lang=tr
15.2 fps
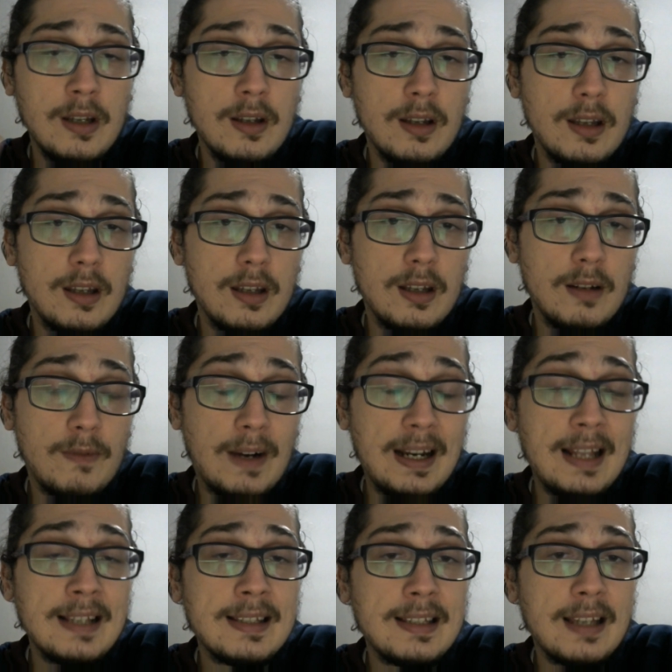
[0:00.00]
E,
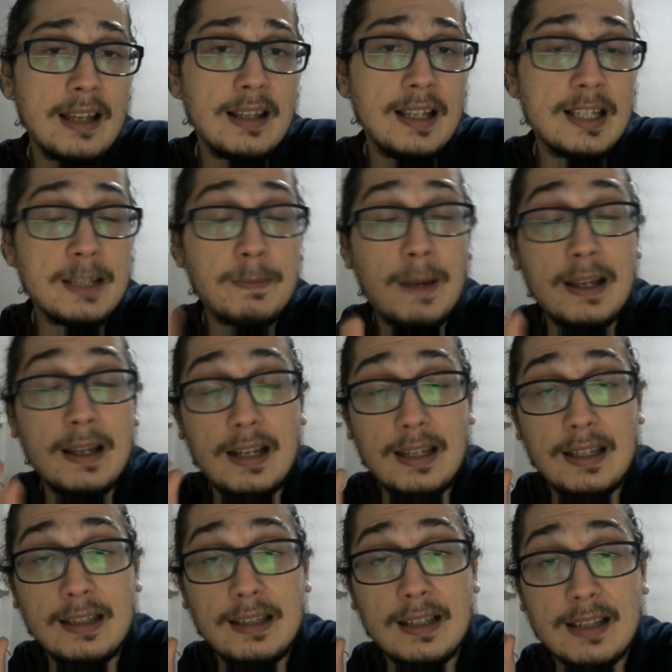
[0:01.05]
Valencia'da İspanya
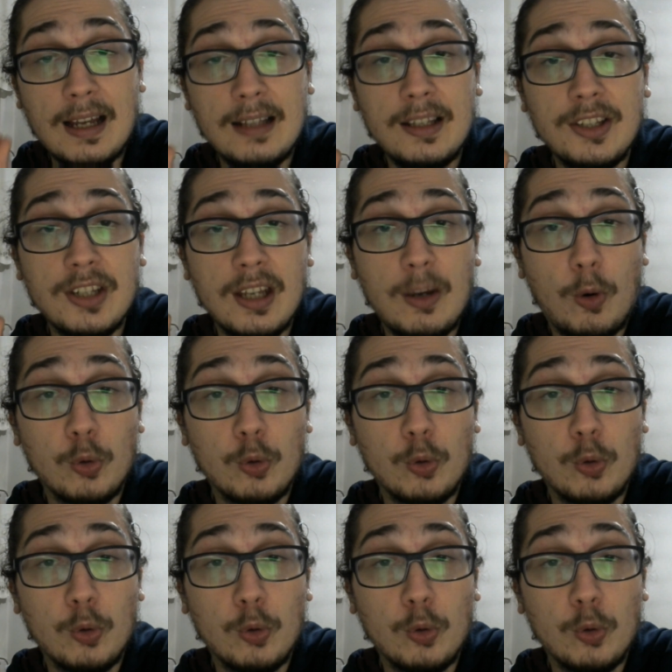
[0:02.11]
Ligi'nde sadece